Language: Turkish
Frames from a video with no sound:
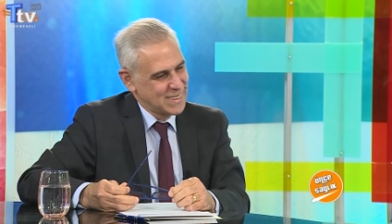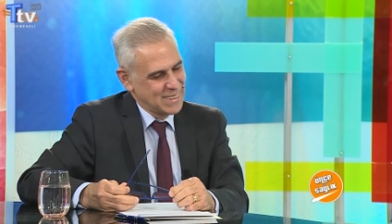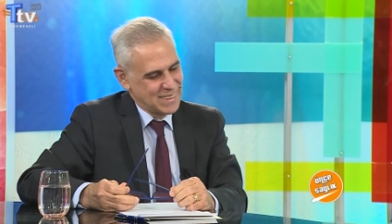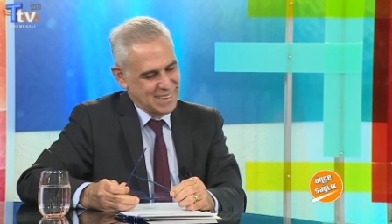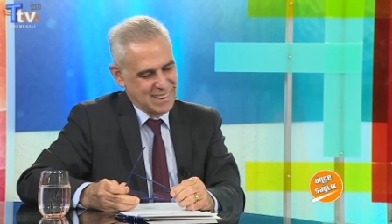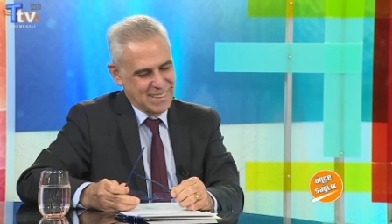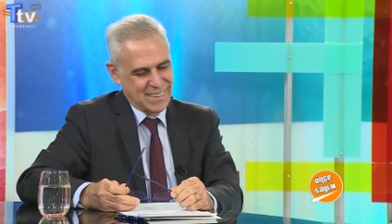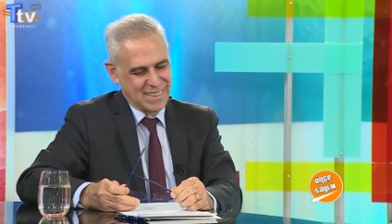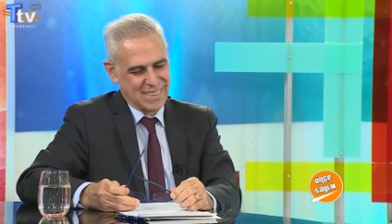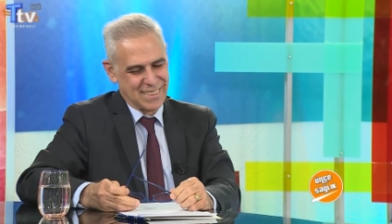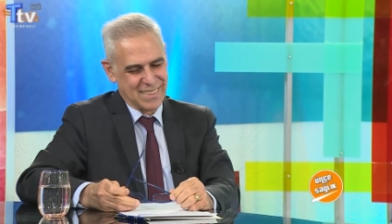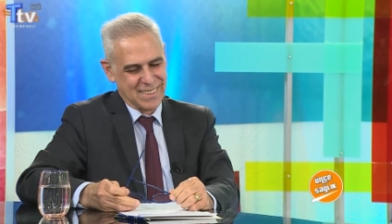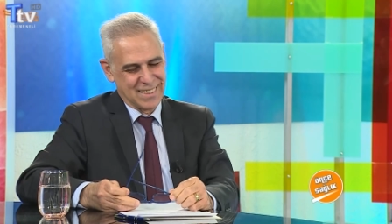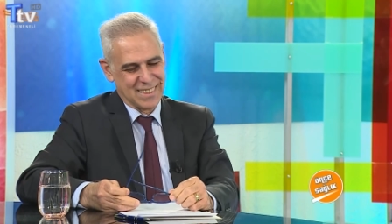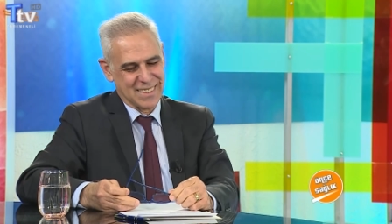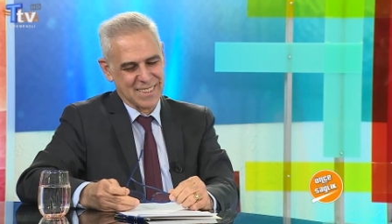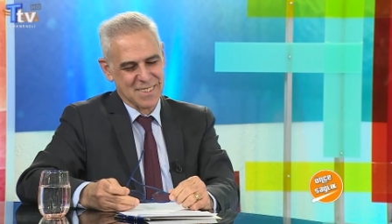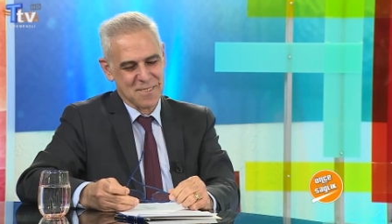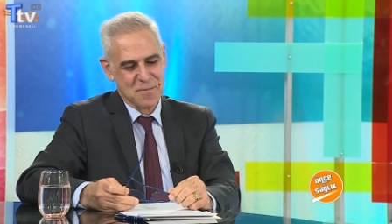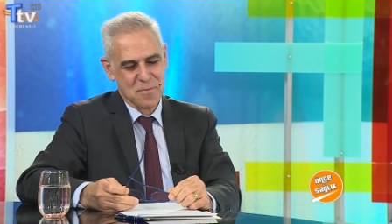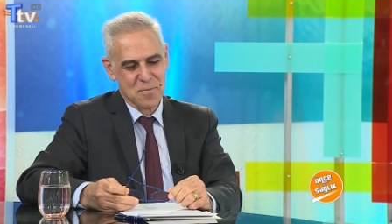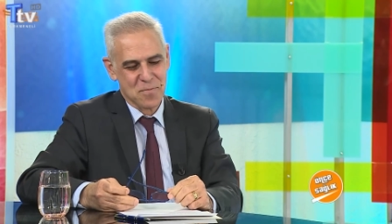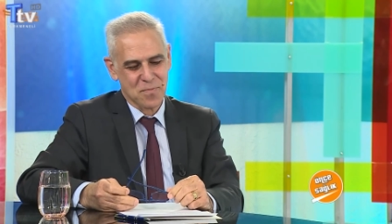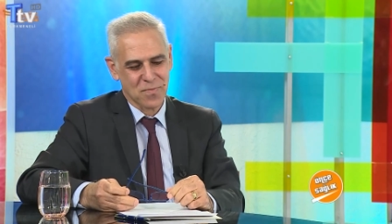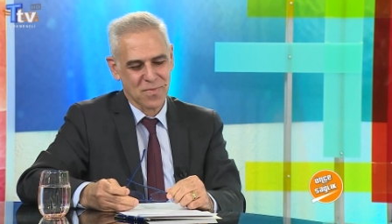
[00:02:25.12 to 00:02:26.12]
Teşekkür evet.
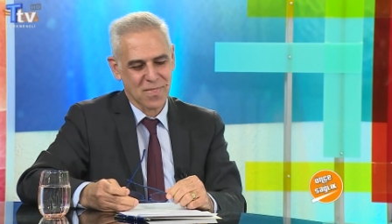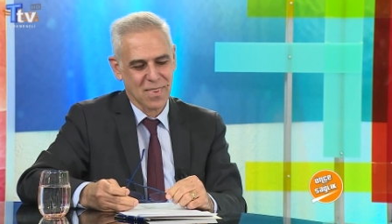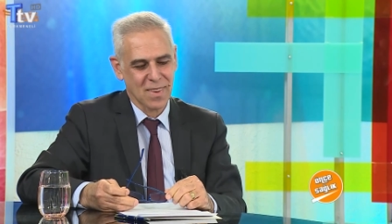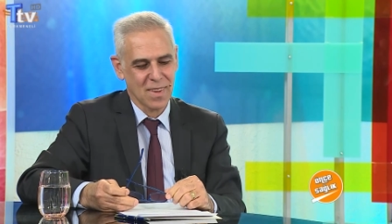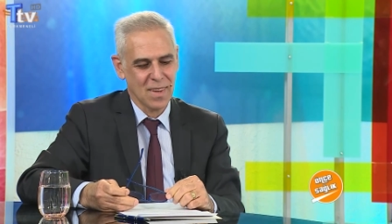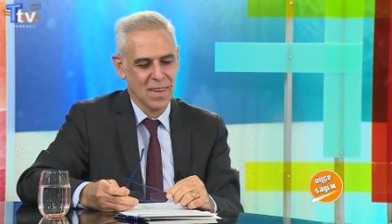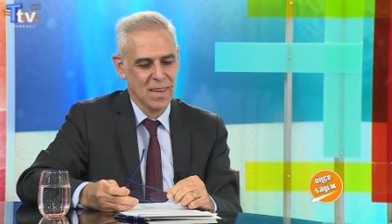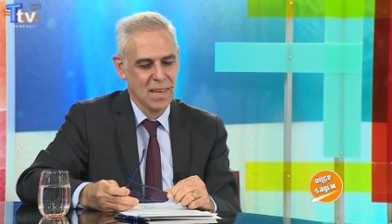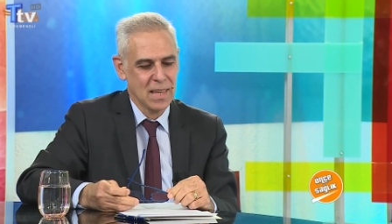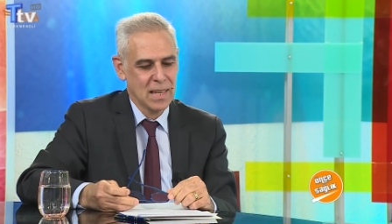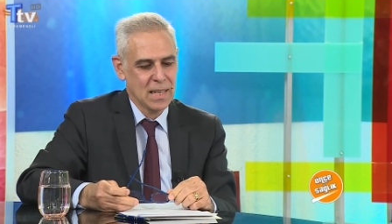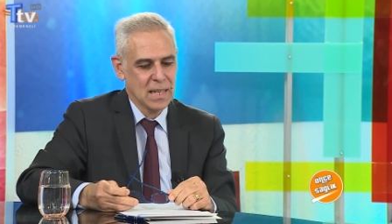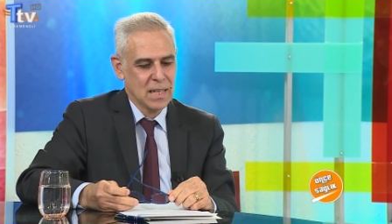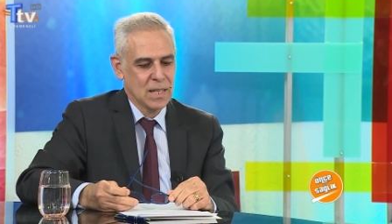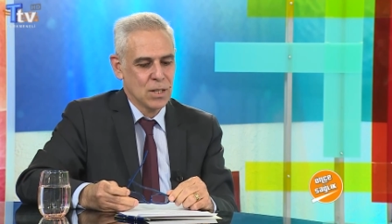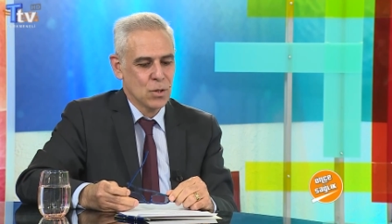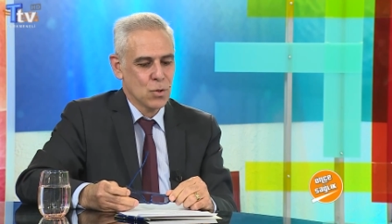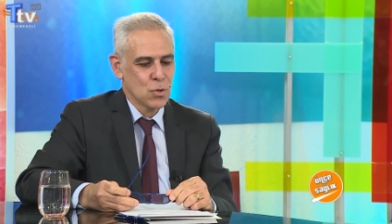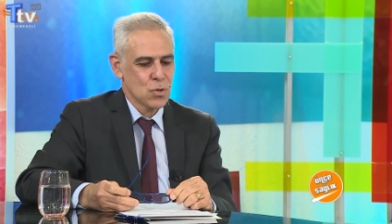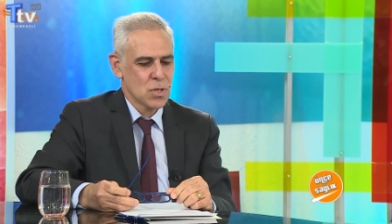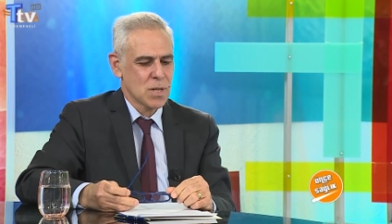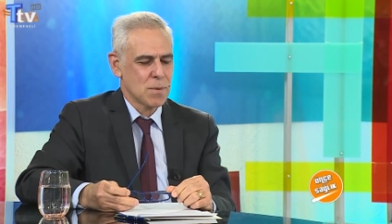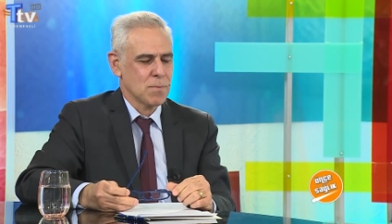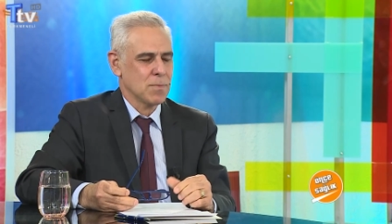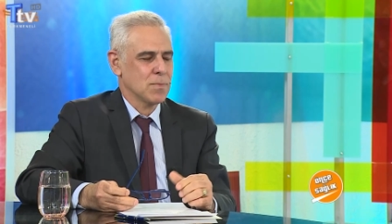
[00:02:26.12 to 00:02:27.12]
ederim.
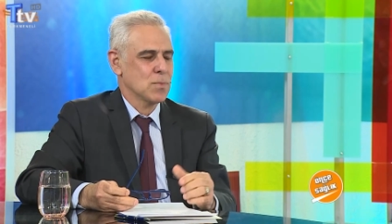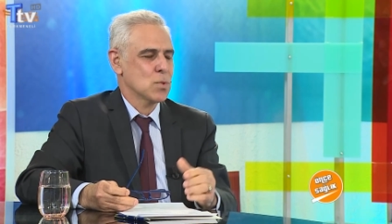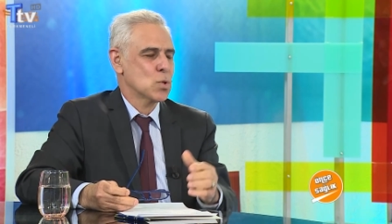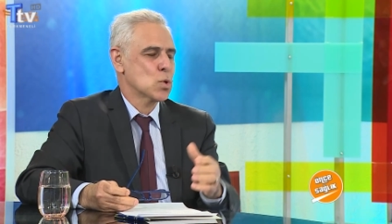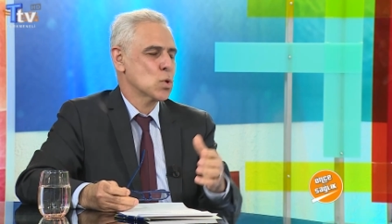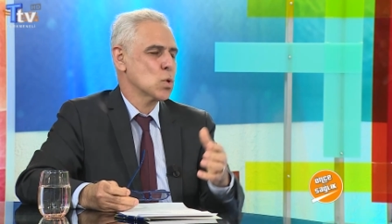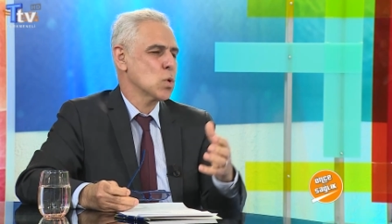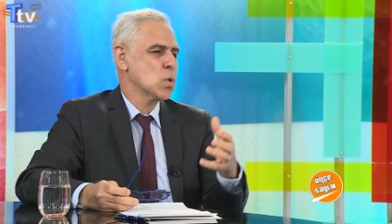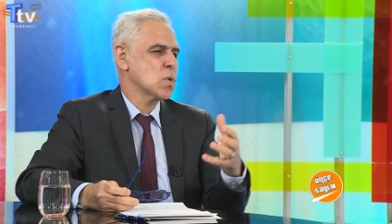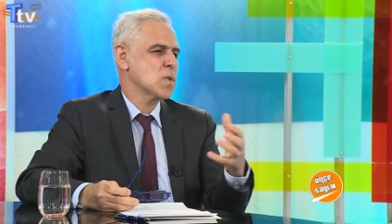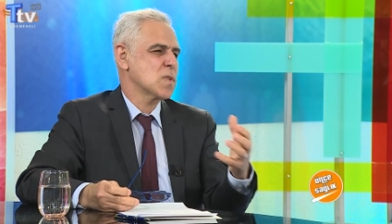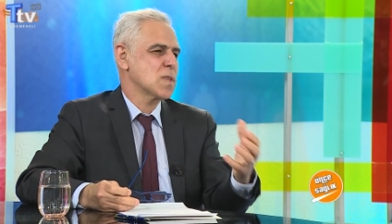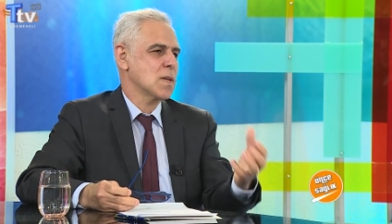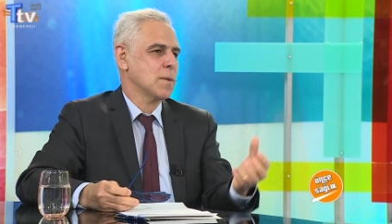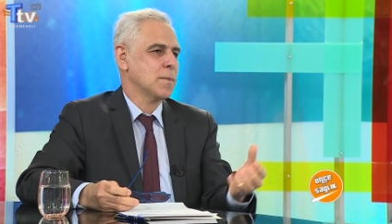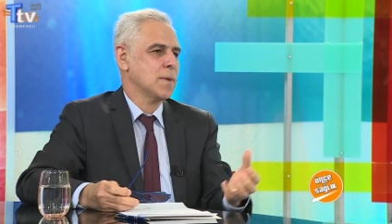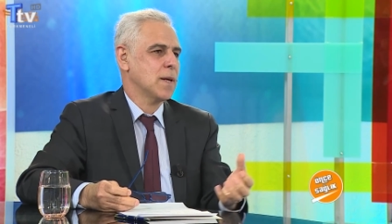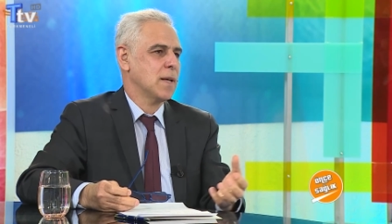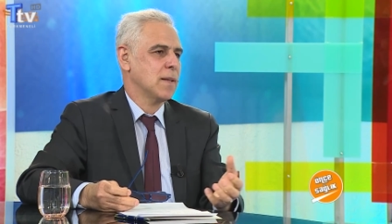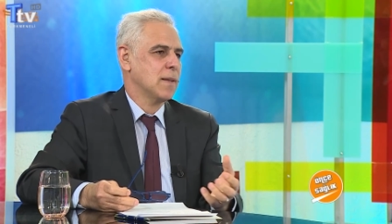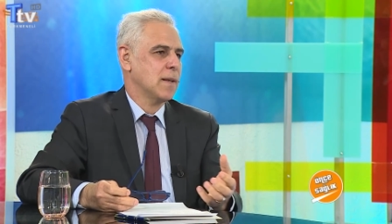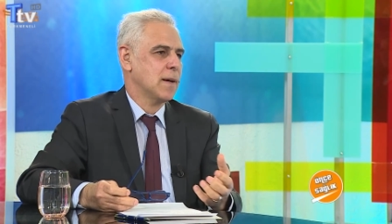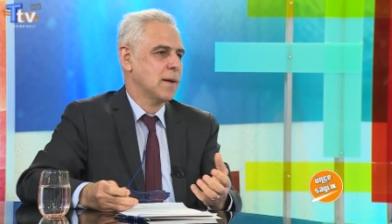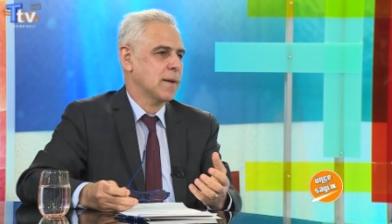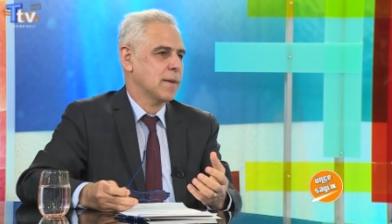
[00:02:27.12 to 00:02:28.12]
Hocam son
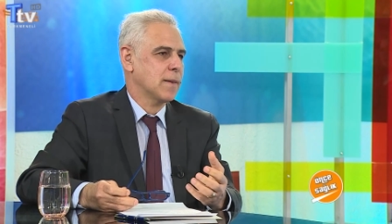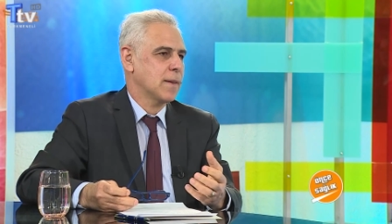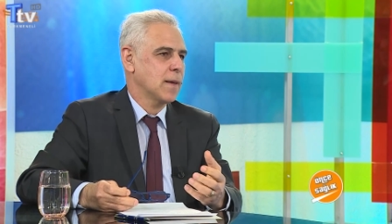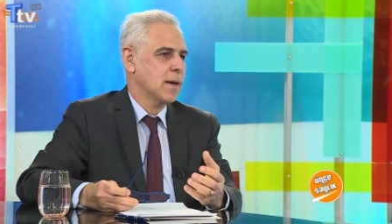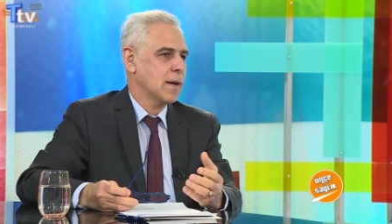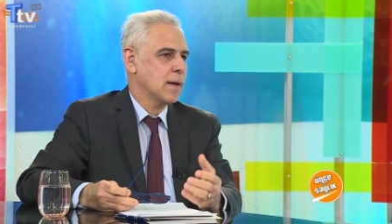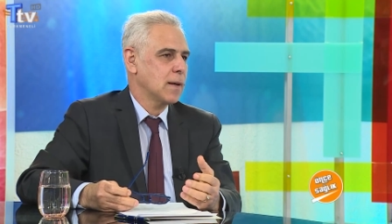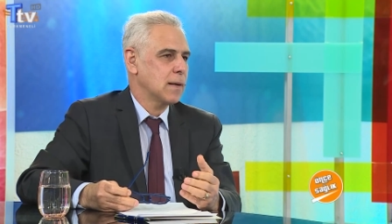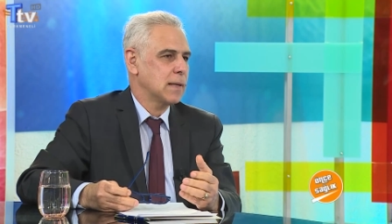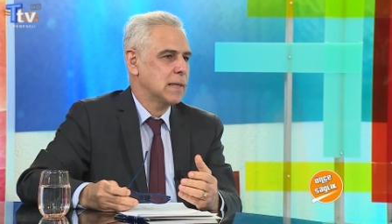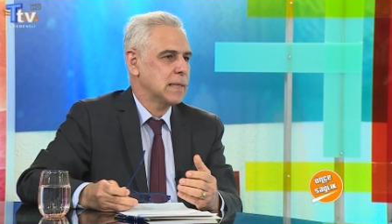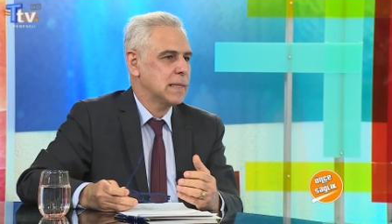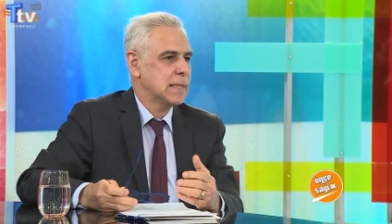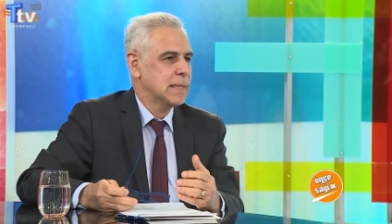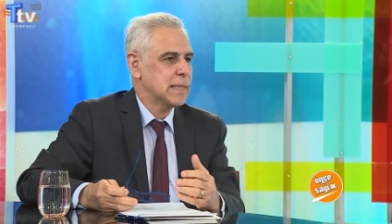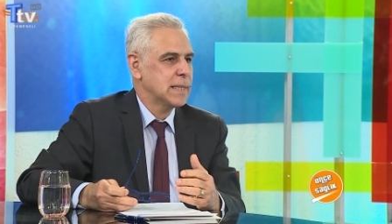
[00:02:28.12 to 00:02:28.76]
zamanlarda